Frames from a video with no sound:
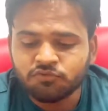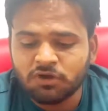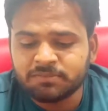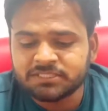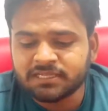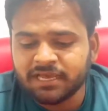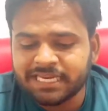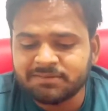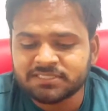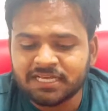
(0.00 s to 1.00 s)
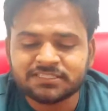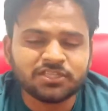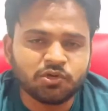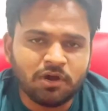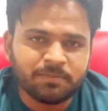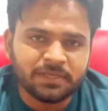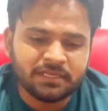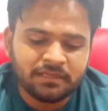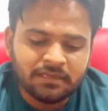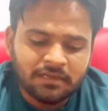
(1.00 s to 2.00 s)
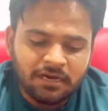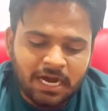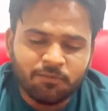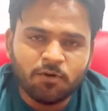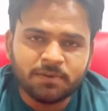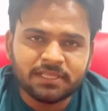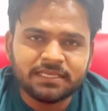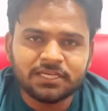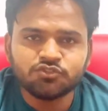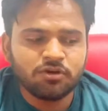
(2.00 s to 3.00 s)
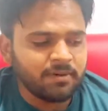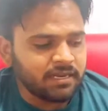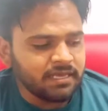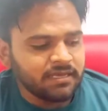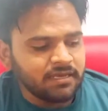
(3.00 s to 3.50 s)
तो आप इससे लाइट भी चला सकते हो आपकी आपको पता ही है जो हमारे